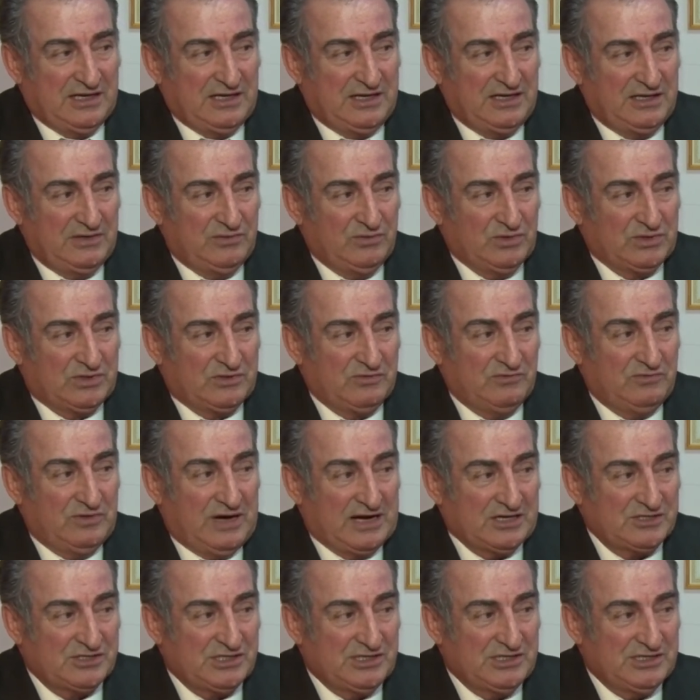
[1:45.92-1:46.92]
И вот
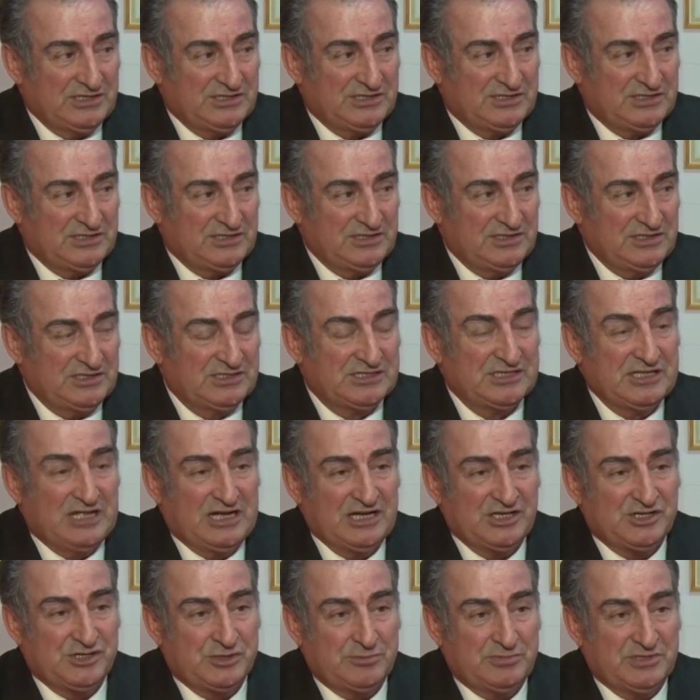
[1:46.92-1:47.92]
важность и
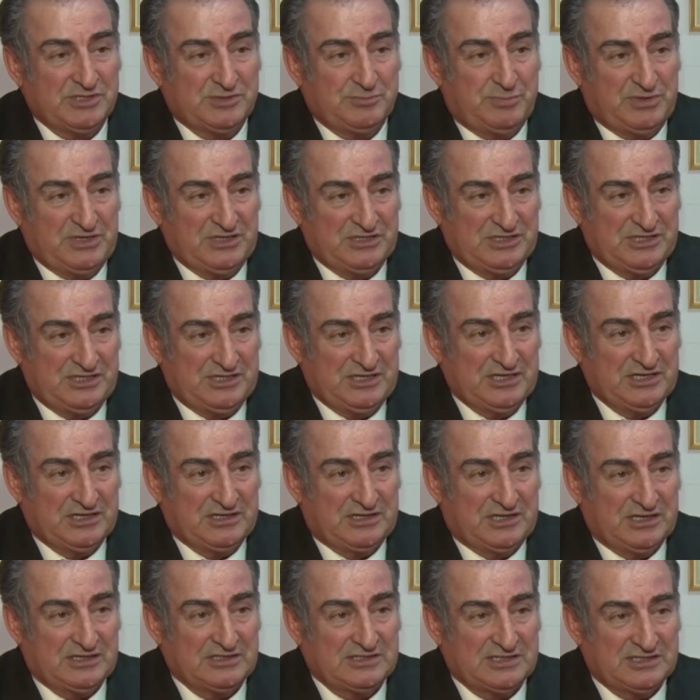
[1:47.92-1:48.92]
значимость
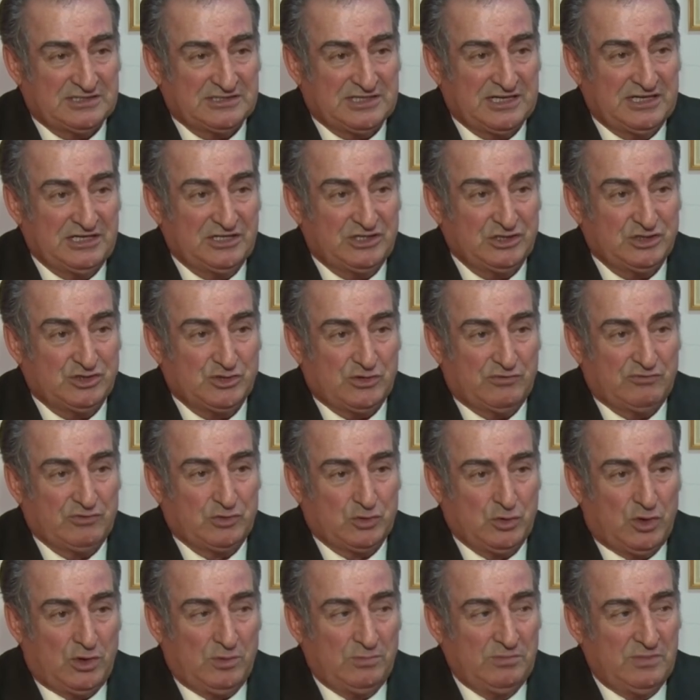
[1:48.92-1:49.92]
президента состоит еще в
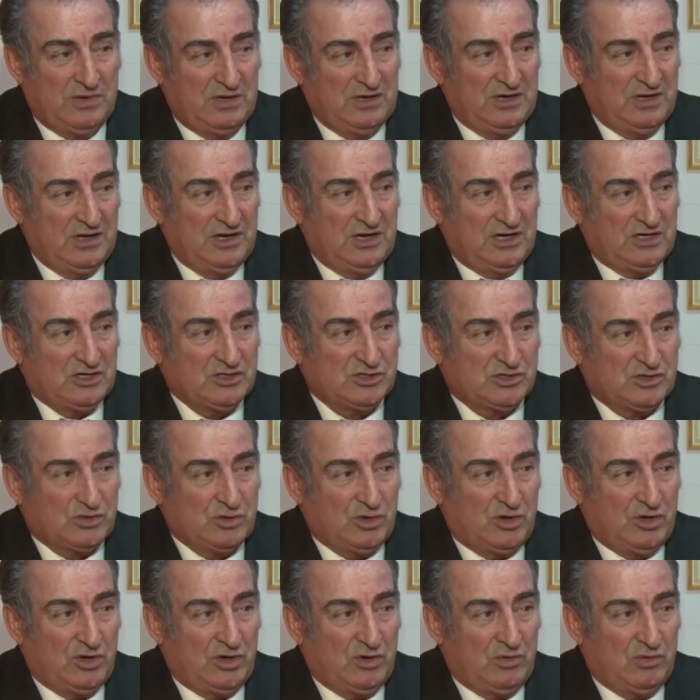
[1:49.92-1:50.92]
том,
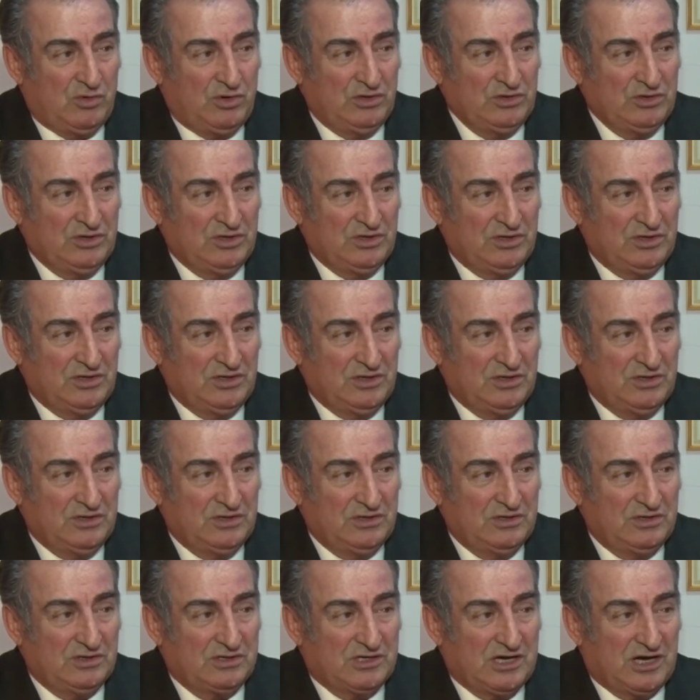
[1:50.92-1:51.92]
что он,
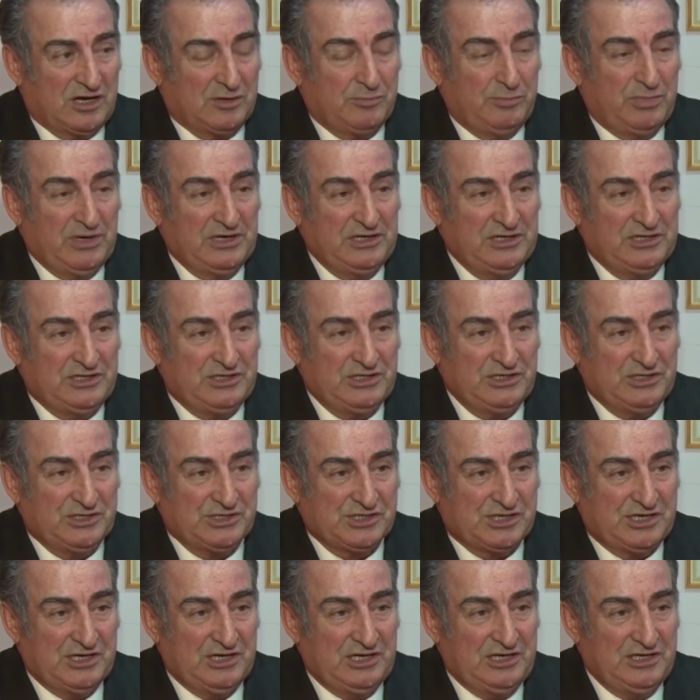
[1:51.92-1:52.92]
э, как
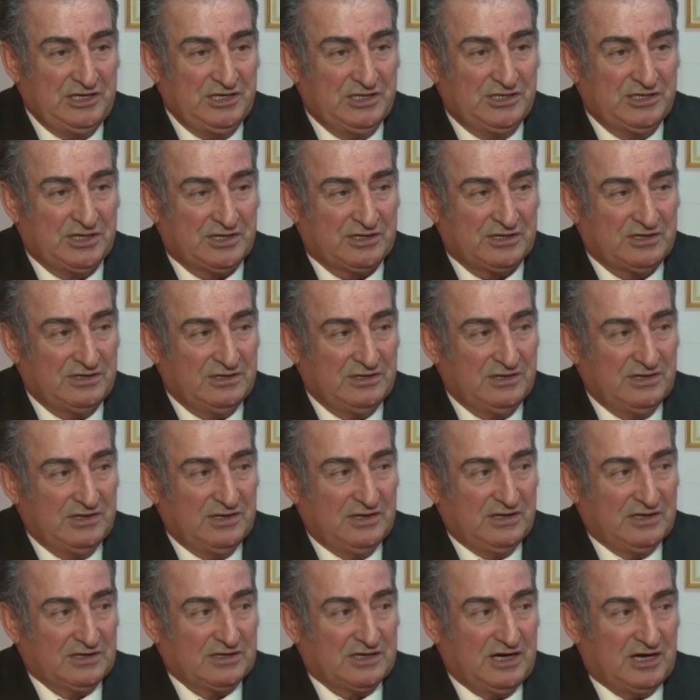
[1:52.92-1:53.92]
политический лидер,
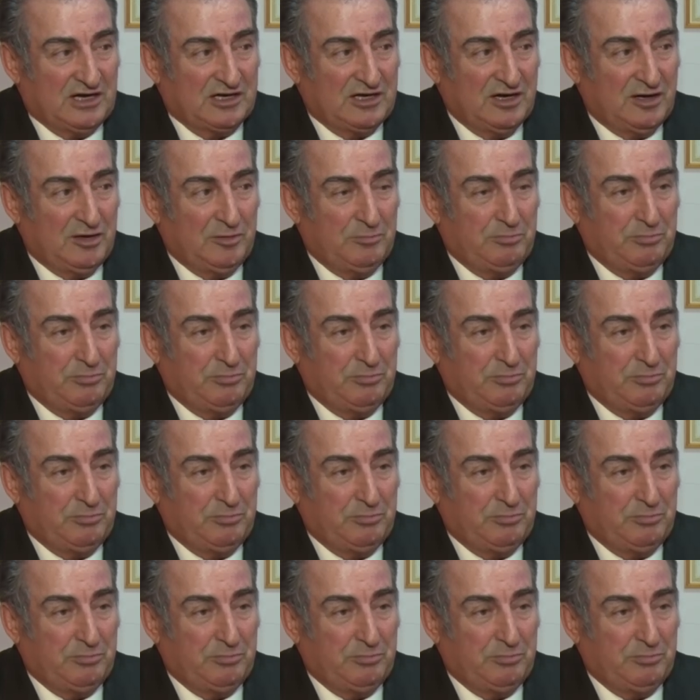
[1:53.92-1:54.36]
как